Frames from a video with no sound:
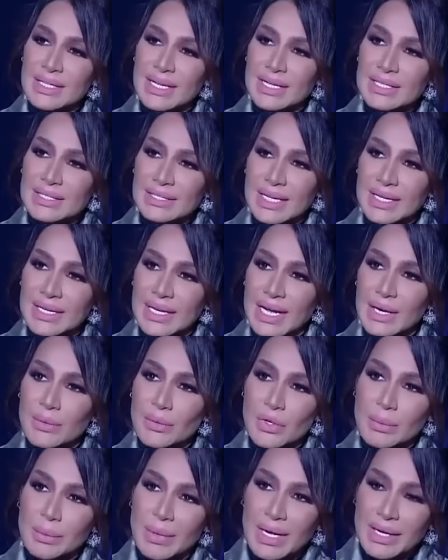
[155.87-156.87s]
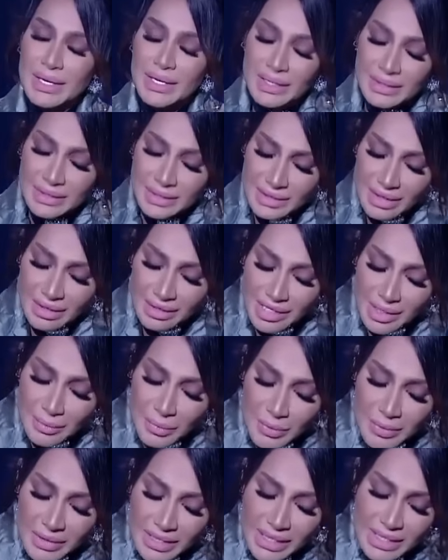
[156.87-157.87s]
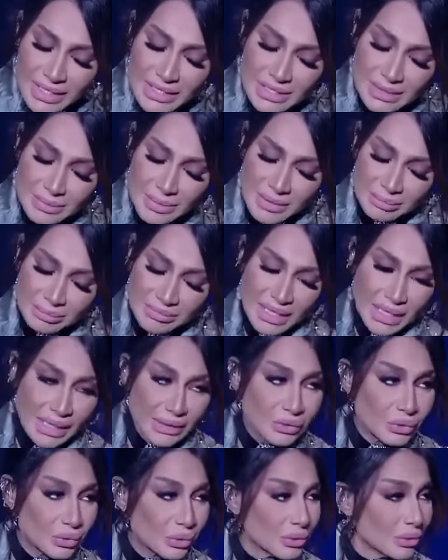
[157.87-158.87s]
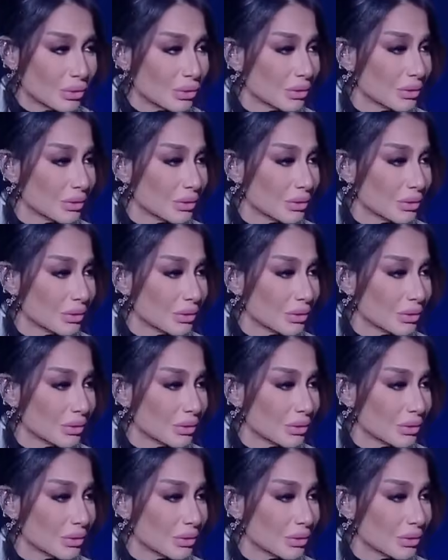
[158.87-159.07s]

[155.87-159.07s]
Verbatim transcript: الناس هيحاولوا بقى أنا ز... يقربوا من الكاريزما إيه؟ أنا... بتاعته أنا...